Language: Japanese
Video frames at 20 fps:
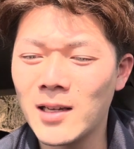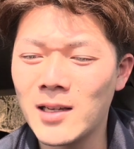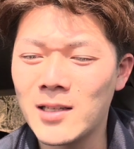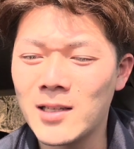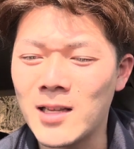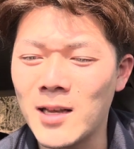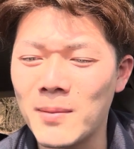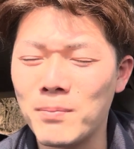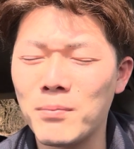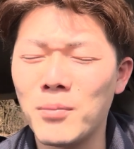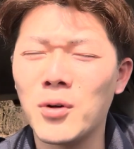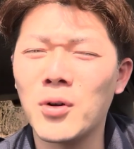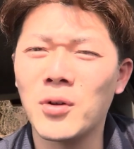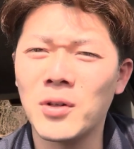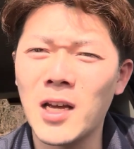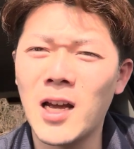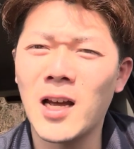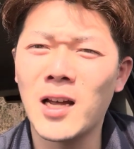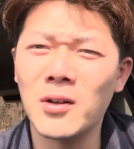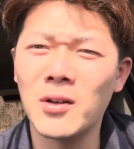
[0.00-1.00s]
札幌
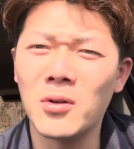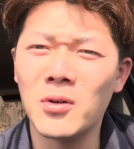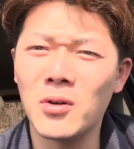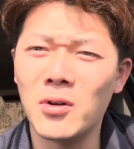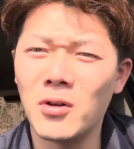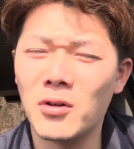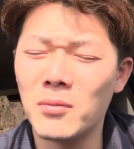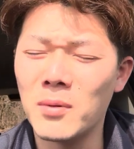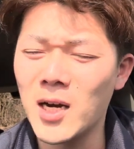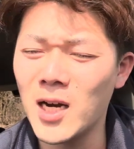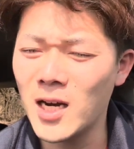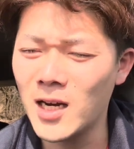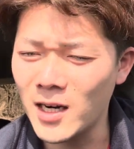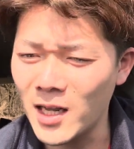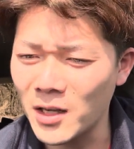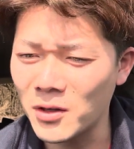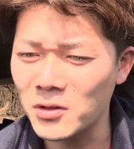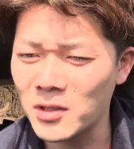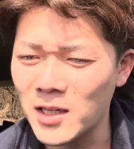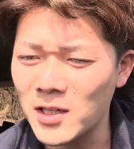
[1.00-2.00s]
ね、あのー、まあ、
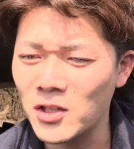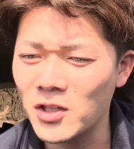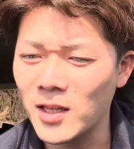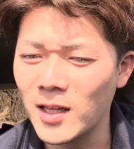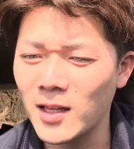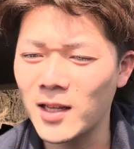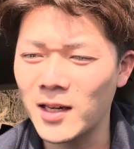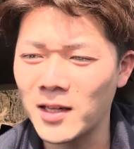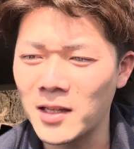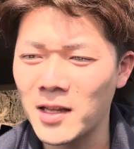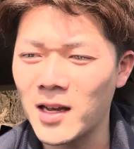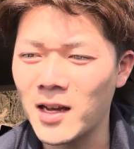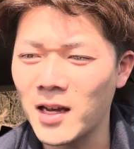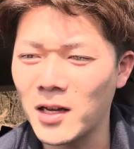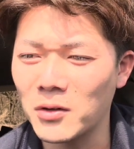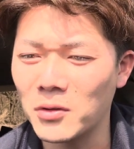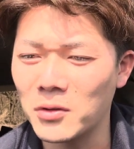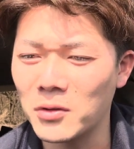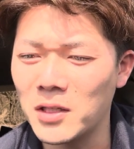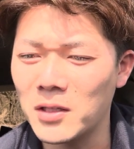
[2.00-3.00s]
荒野選手だったりね、
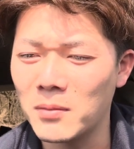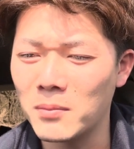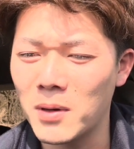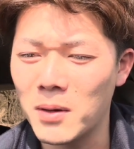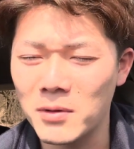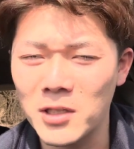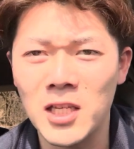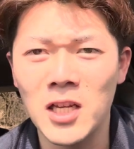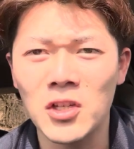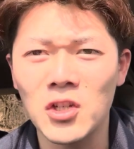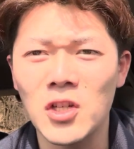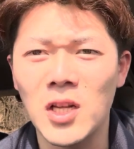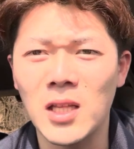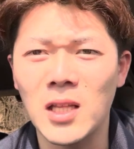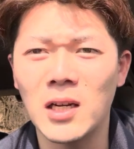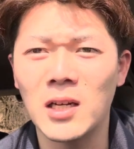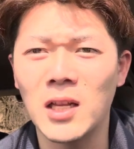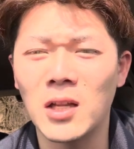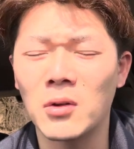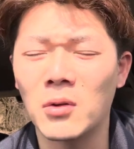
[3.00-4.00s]
あの、馬場選手だっ
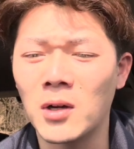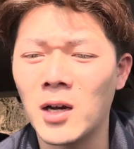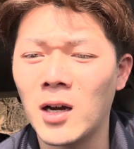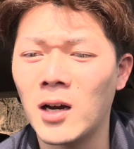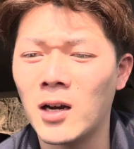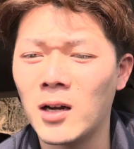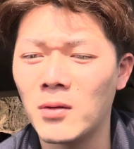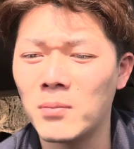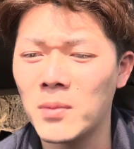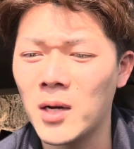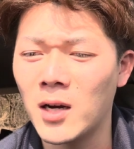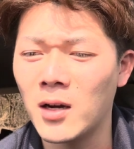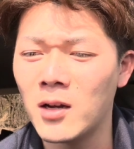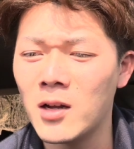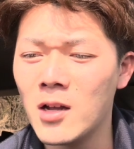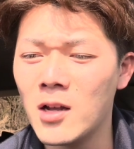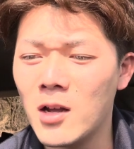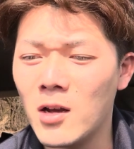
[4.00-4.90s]
たりだとか、まあ、